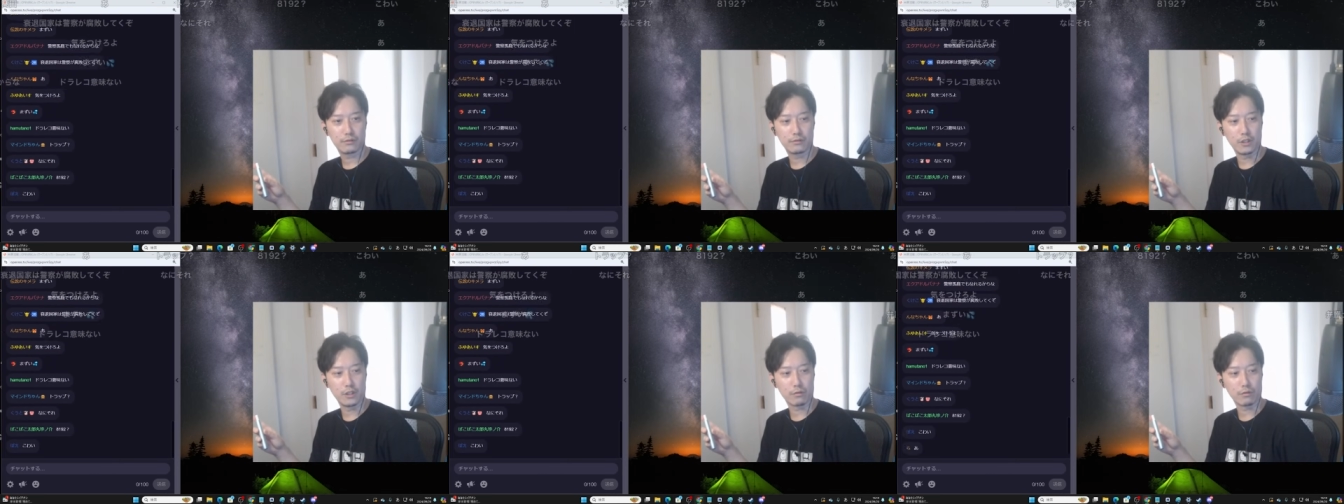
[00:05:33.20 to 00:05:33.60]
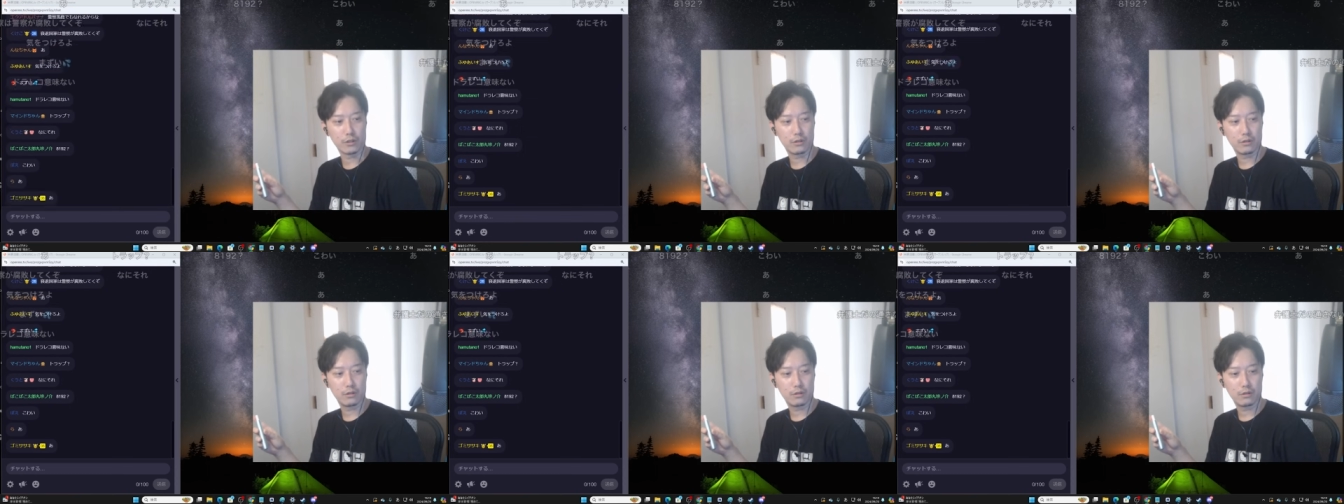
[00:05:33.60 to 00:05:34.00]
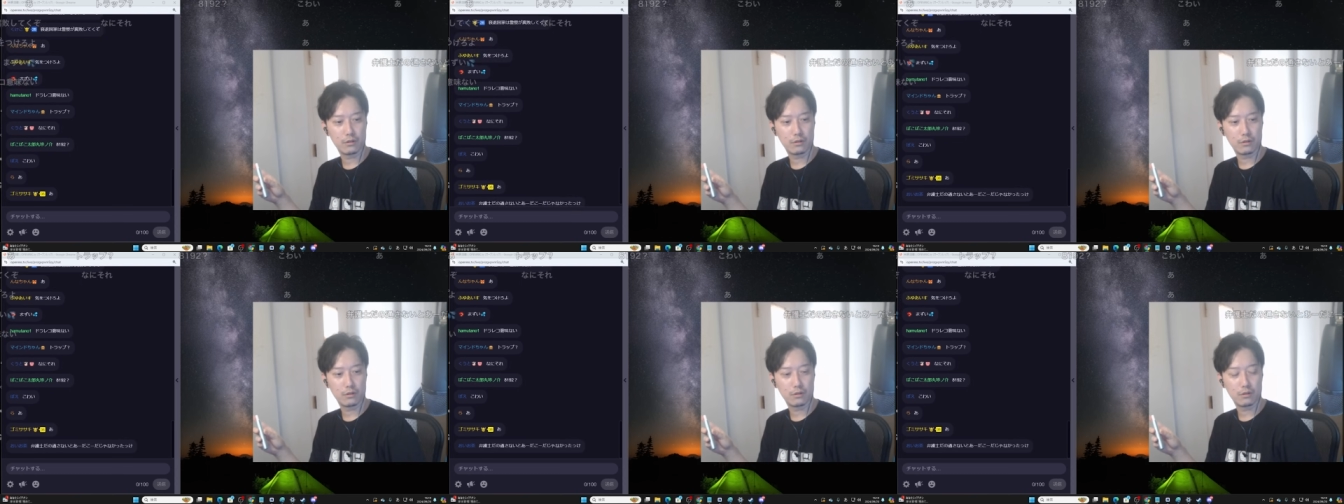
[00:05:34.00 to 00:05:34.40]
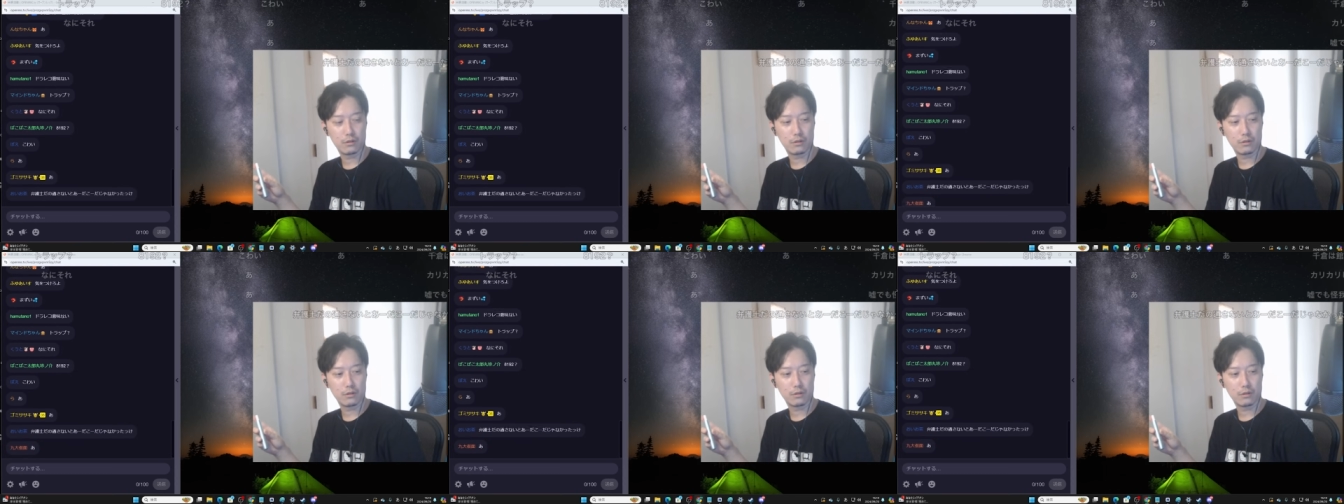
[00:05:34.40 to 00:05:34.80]
何これ
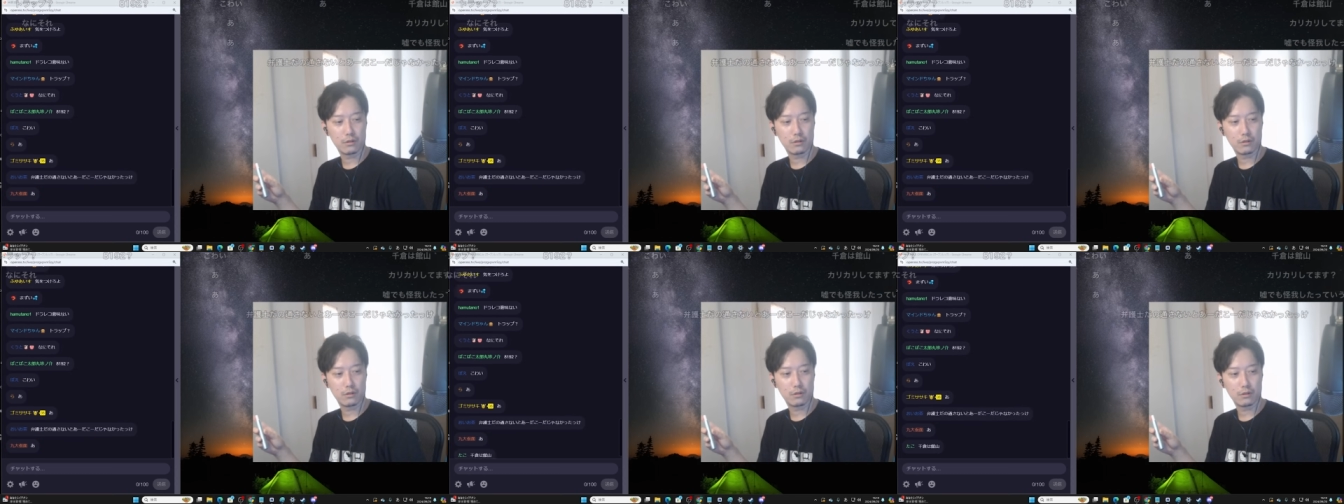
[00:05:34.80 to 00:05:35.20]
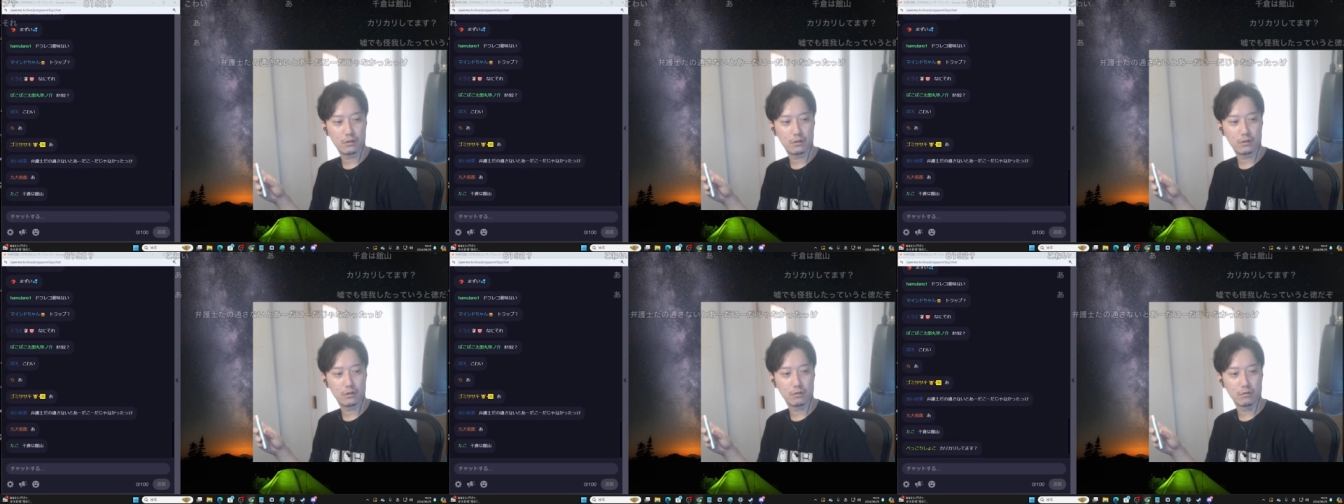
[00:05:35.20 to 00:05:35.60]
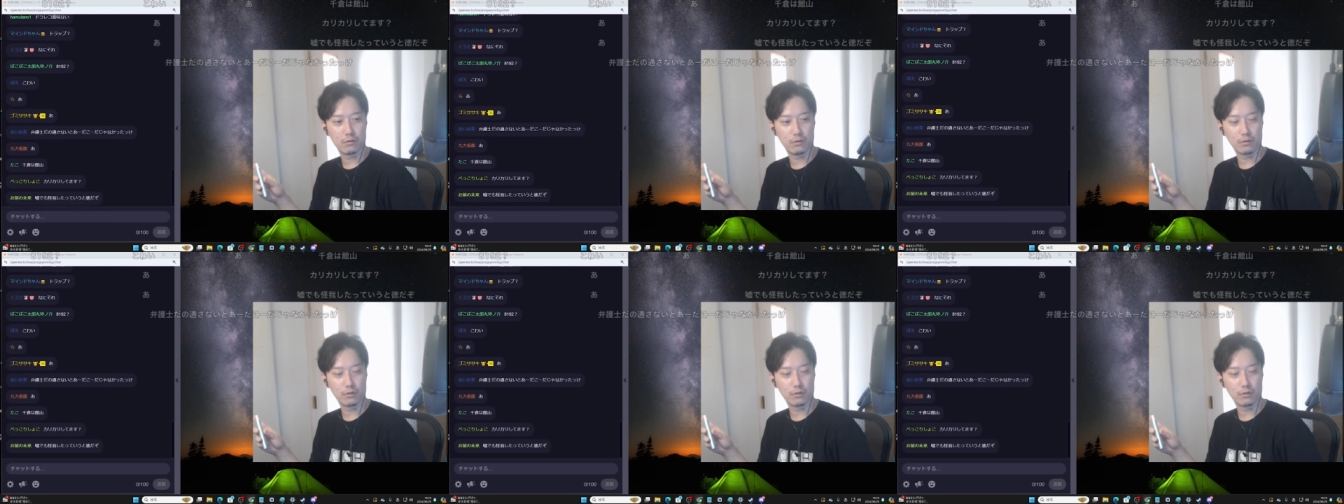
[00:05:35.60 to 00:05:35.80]
しょうがねえかあれ